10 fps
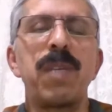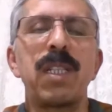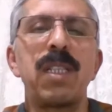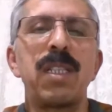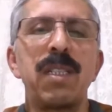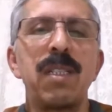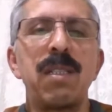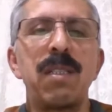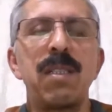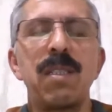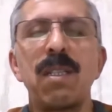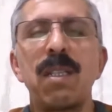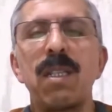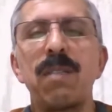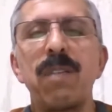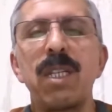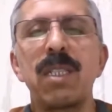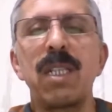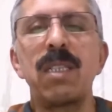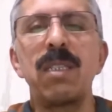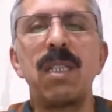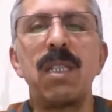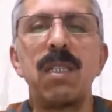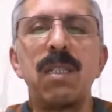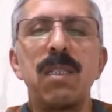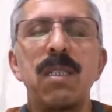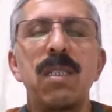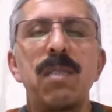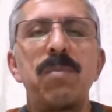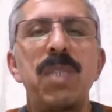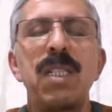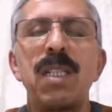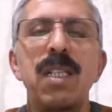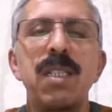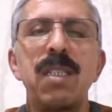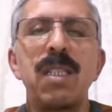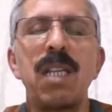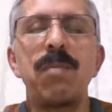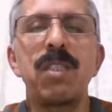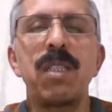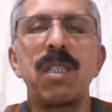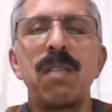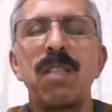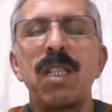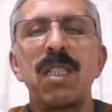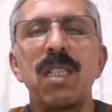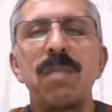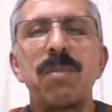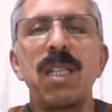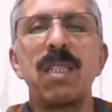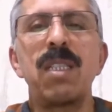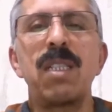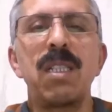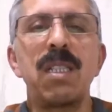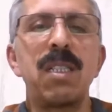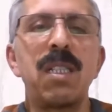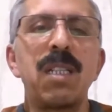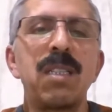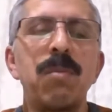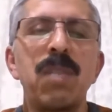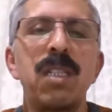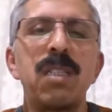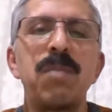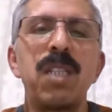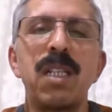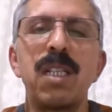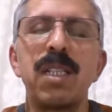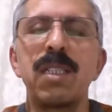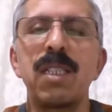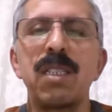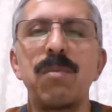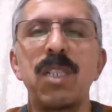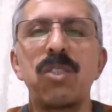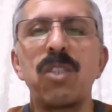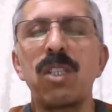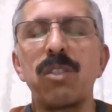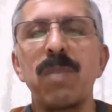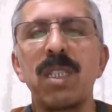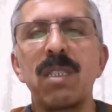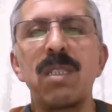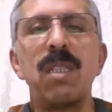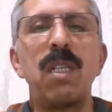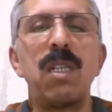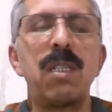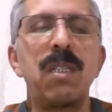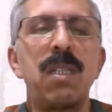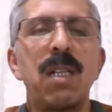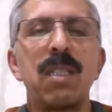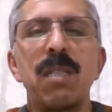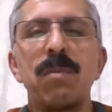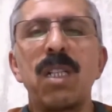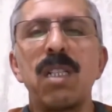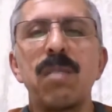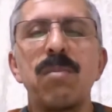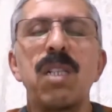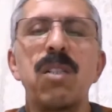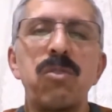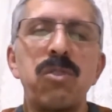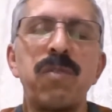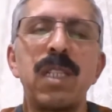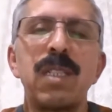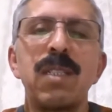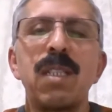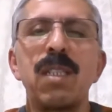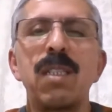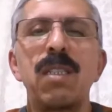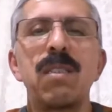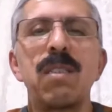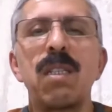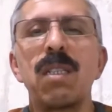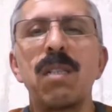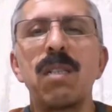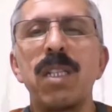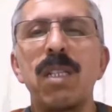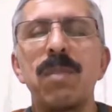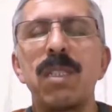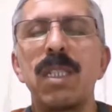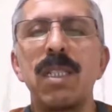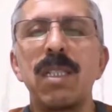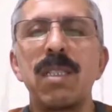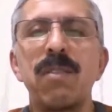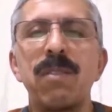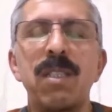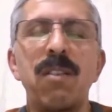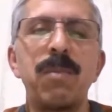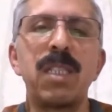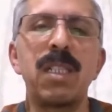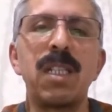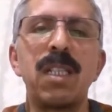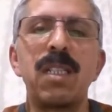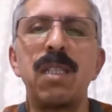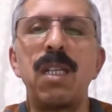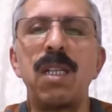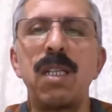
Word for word: bekleyen insanlar varken birilerinin elbette devreye girip kendi adamlarını bir yerlere getirmeye çalışması, adam kayırma, rüşvet zaten insanlıkla beraber neredeyse devam ede gelen